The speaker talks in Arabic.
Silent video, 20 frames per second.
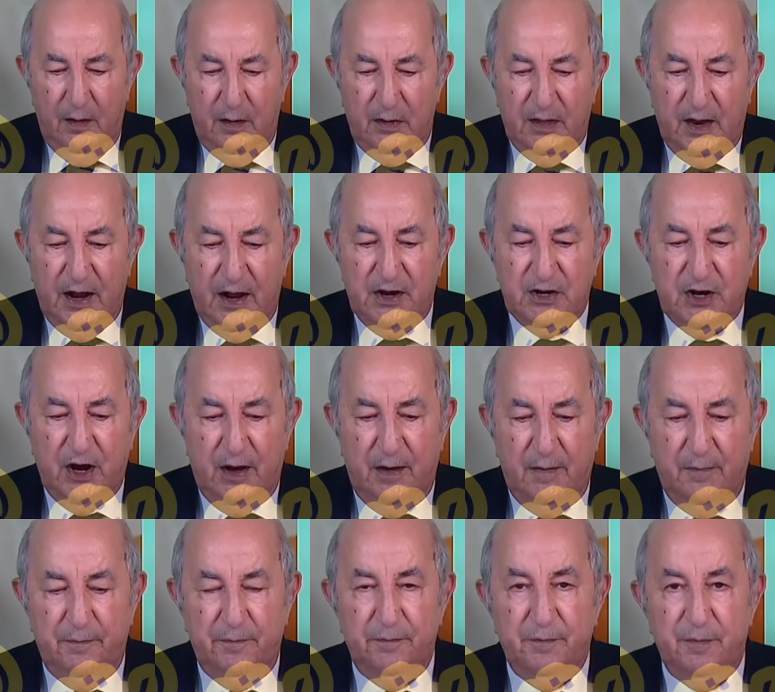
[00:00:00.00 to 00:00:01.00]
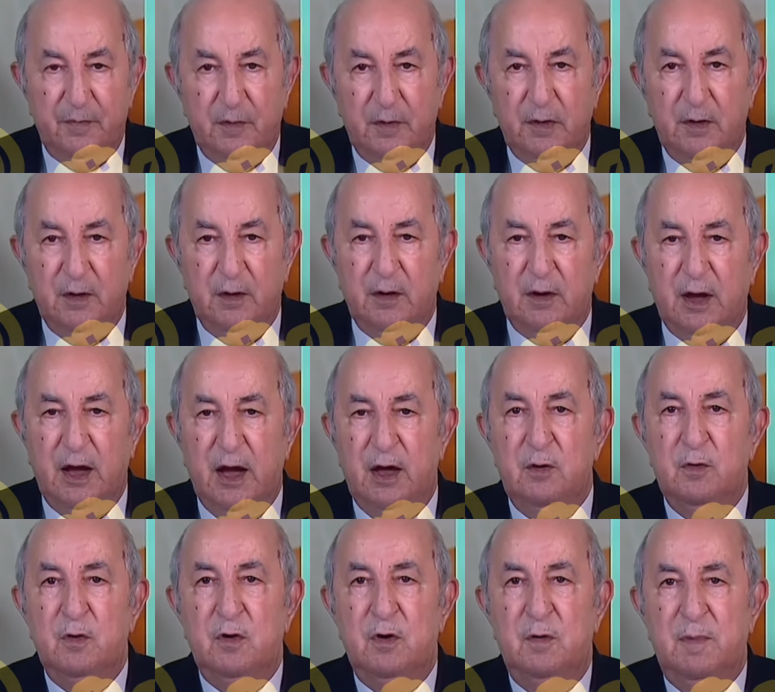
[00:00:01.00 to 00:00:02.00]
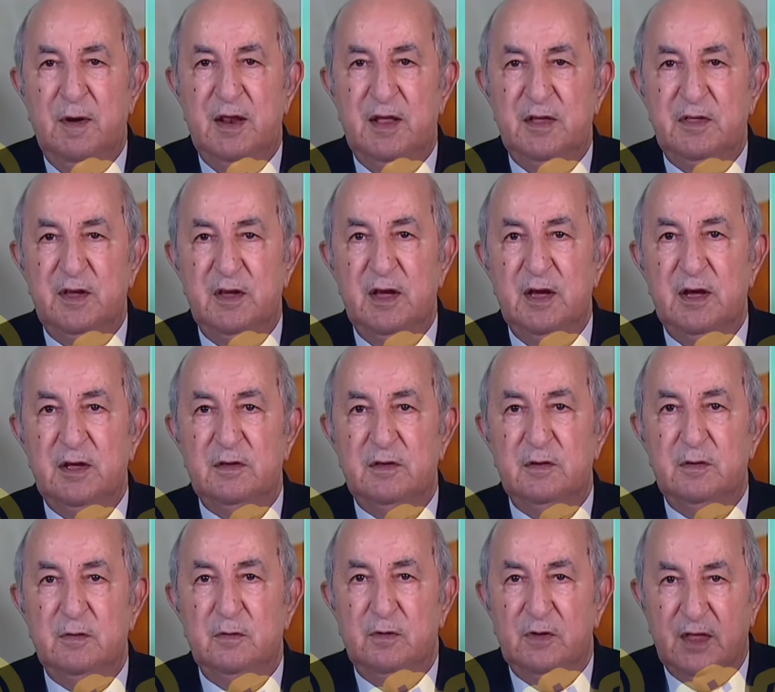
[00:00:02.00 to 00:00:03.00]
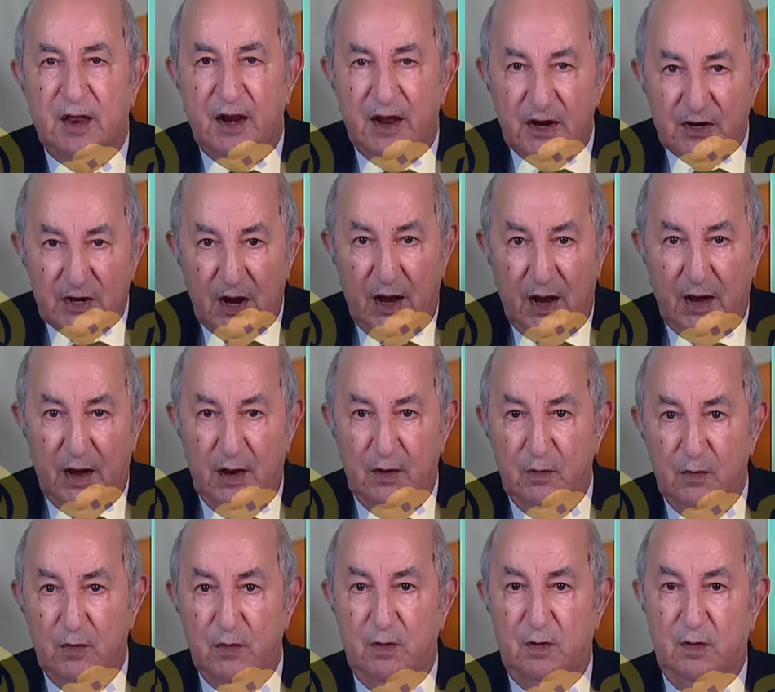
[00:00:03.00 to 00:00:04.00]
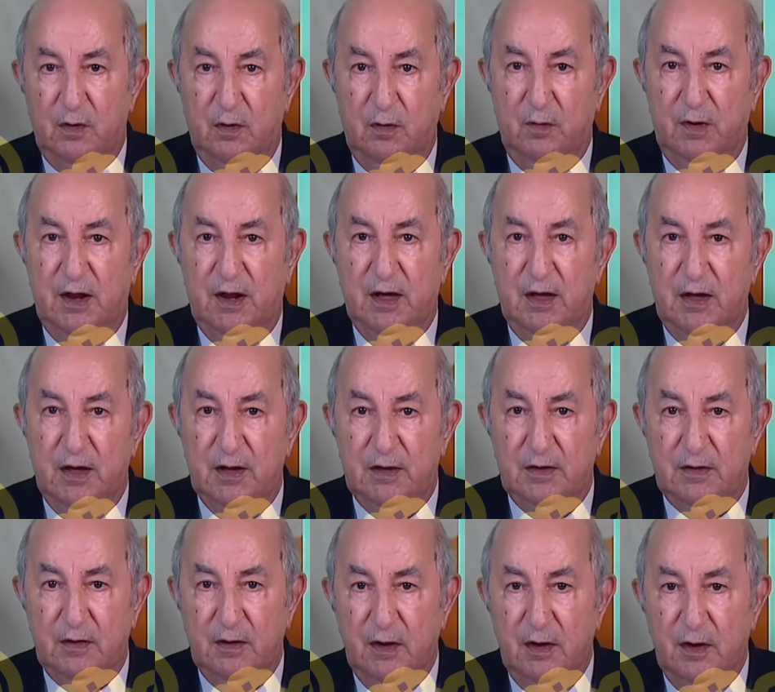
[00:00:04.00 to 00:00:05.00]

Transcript: نراجع قانون البلديات ونراجع قانون الولايات